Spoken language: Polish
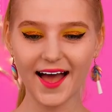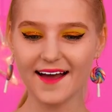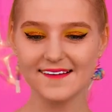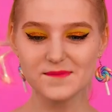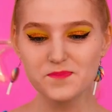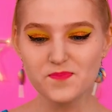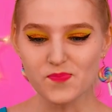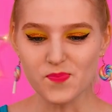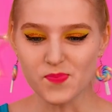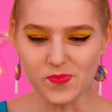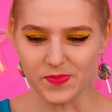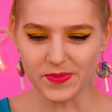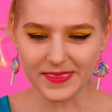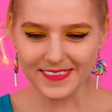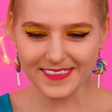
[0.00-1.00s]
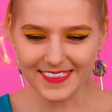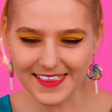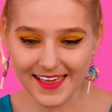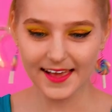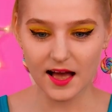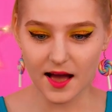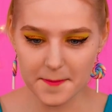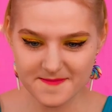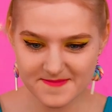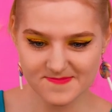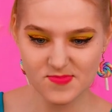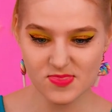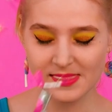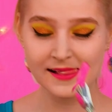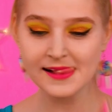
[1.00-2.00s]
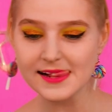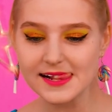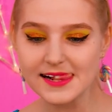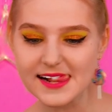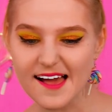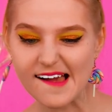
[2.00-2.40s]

Jak to dużo gumy. Cała